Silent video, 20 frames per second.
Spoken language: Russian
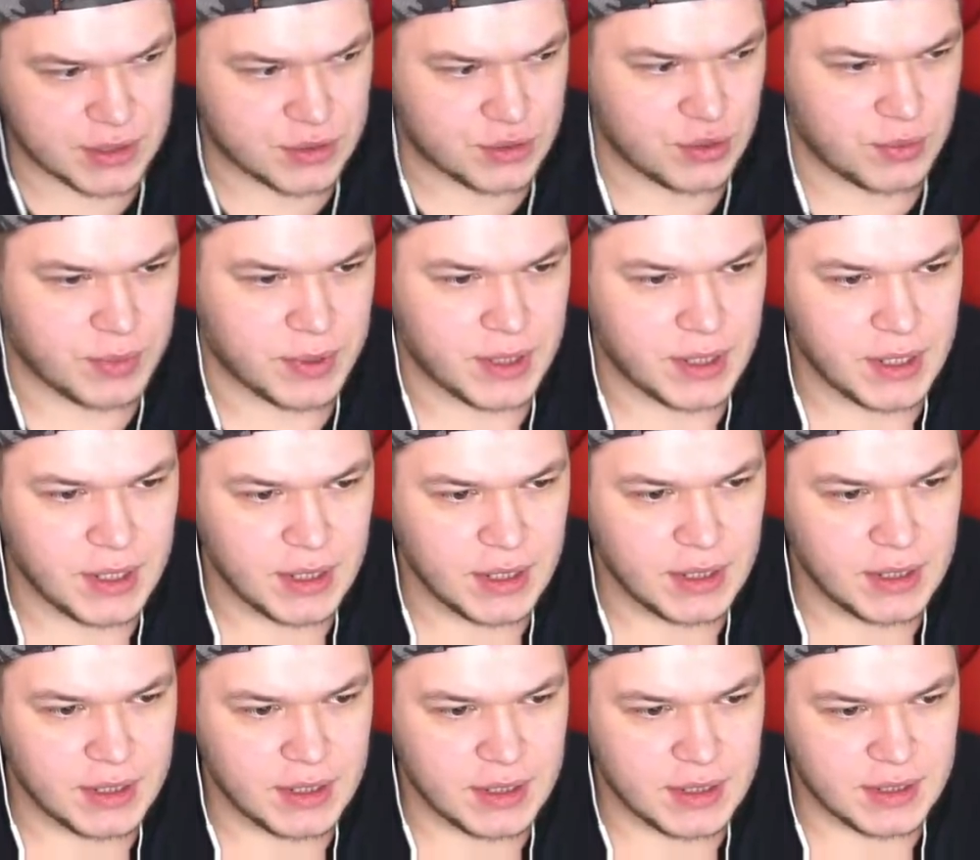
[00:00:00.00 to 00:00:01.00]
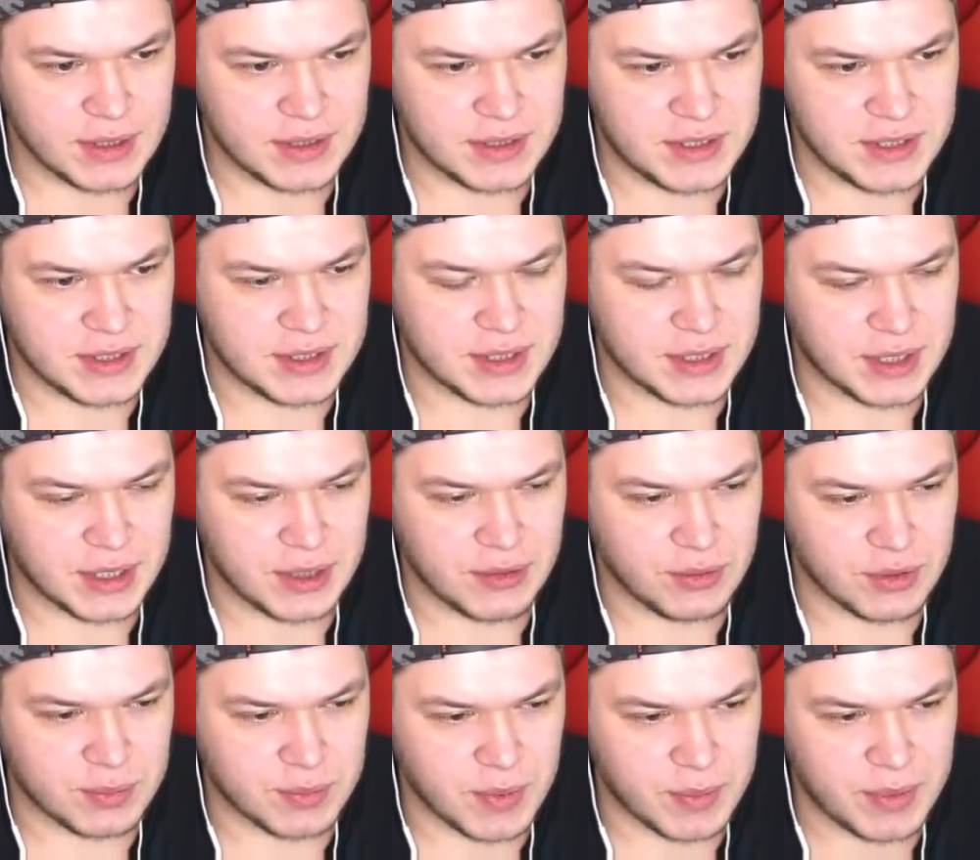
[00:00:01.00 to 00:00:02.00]
Особо чисто такие
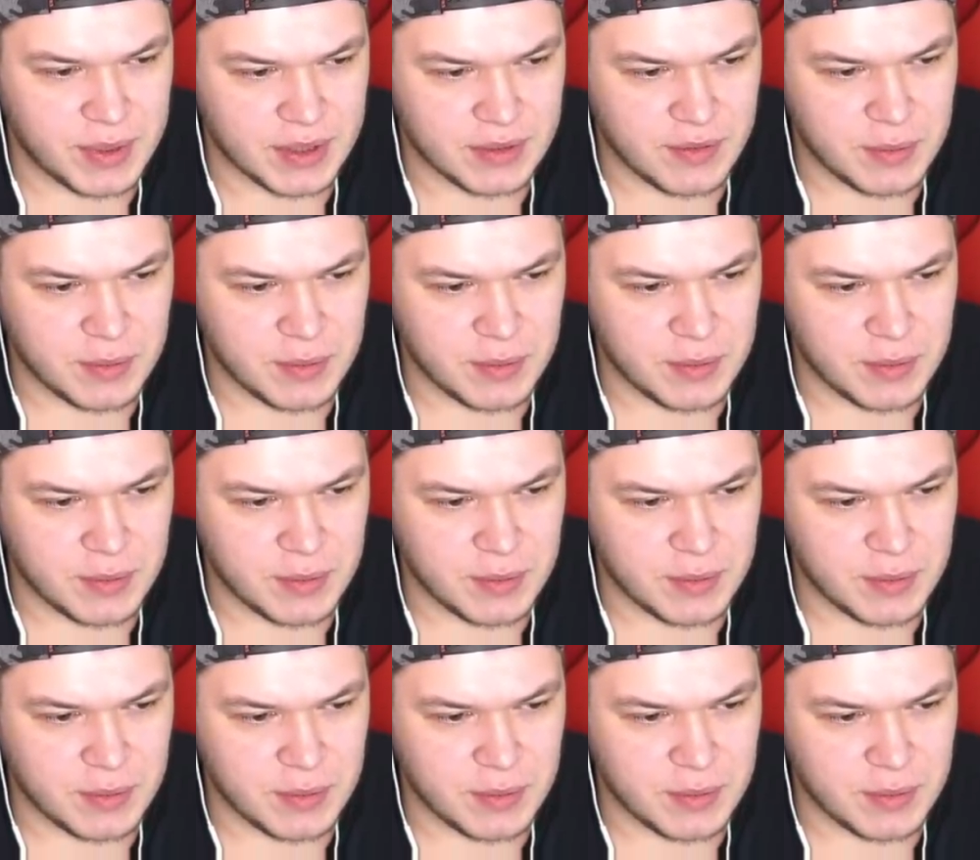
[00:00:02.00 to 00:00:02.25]
вот моменты.